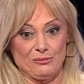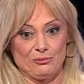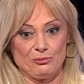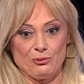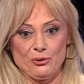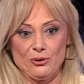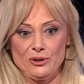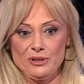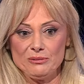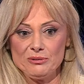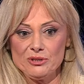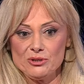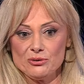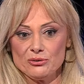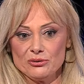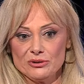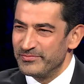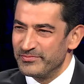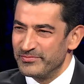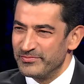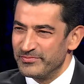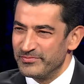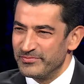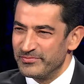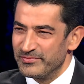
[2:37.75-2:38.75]
Böyle bir
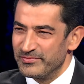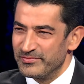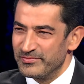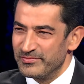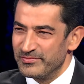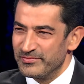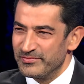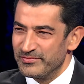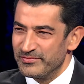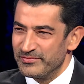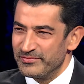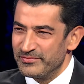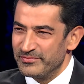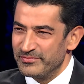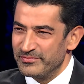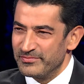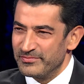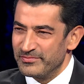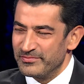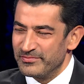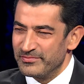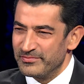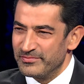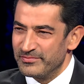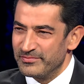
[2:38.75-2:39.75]
soruda buna izin vermemek
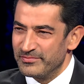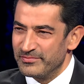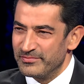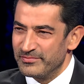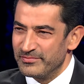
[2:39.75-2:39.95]
lazım.